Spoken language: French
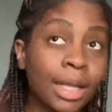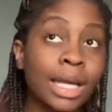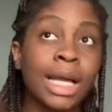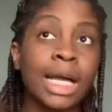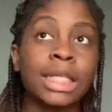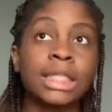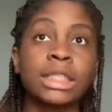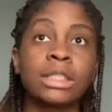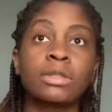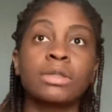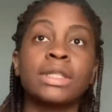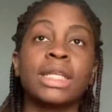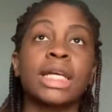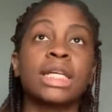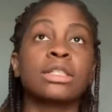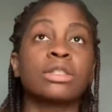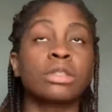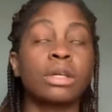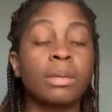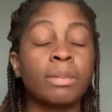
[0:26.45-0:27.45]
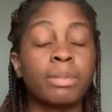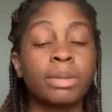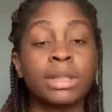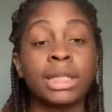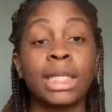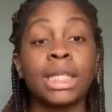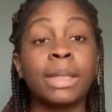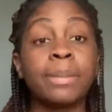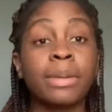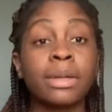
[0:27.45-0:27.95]
À titre d'exemple, ça
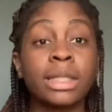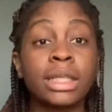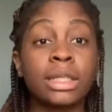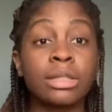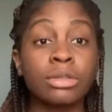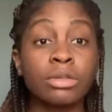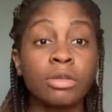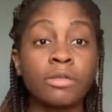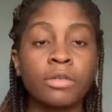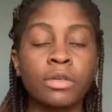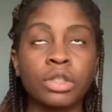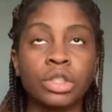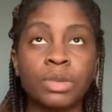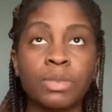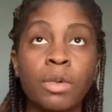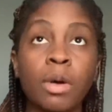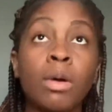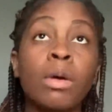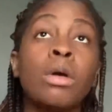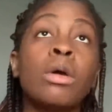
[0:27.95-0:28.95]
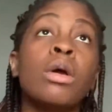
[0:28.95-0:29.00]
dépend des zones franchement.